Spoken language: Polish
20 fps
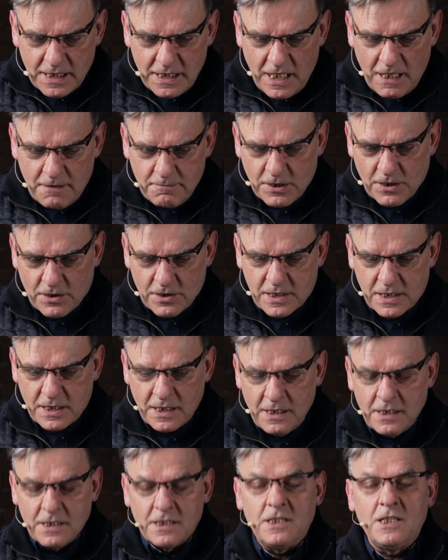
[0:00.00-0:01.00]
niebios
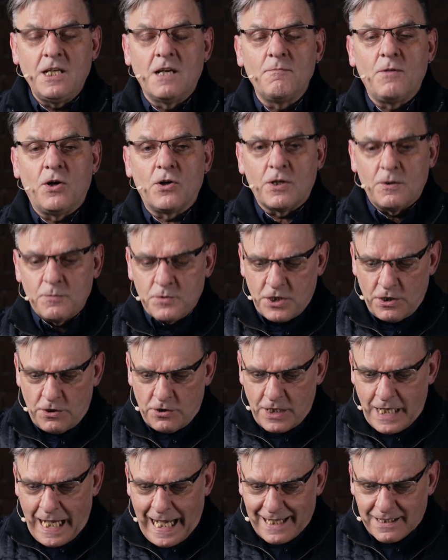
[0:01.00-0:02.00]
nie mogą cię
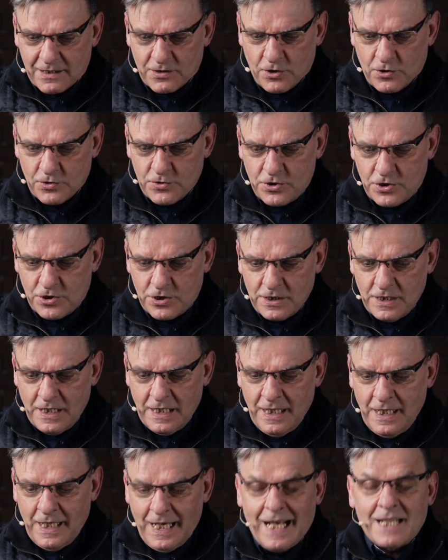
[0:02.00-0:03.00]
ogarnąć,
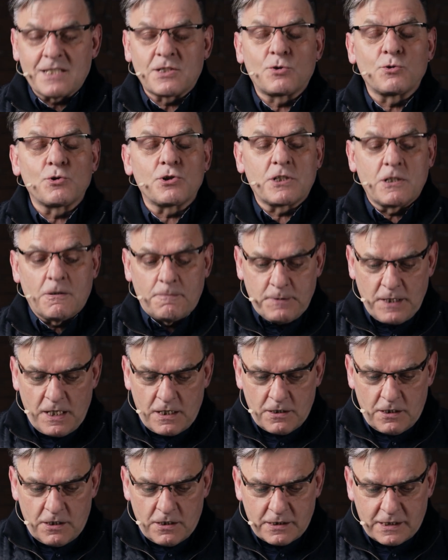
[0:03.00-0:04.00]
a cóż
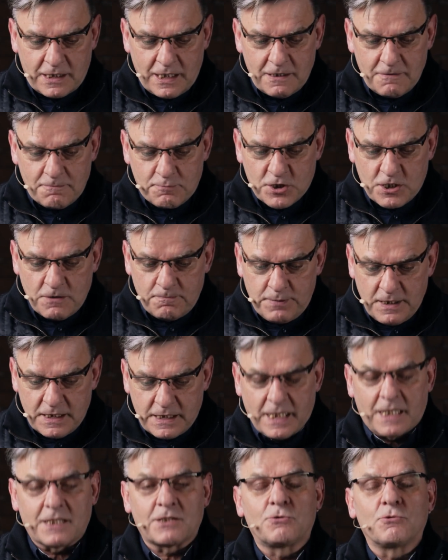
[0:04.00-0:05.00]
dopiero ten
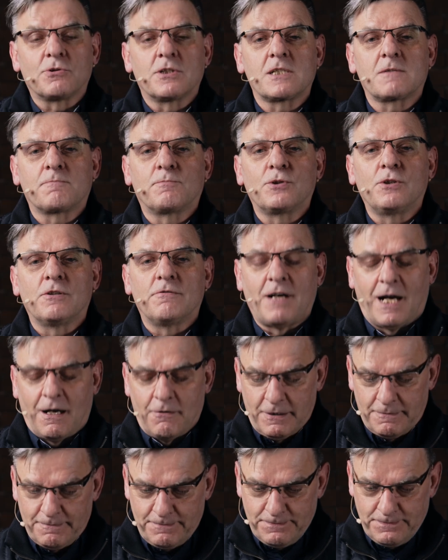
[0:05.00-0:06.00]
przybytek, który
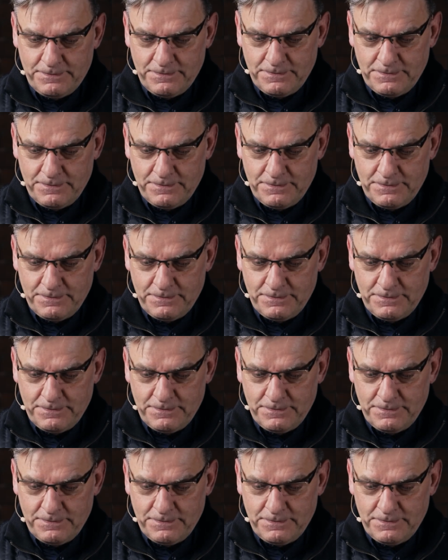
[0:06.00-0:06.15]
zbudowałem.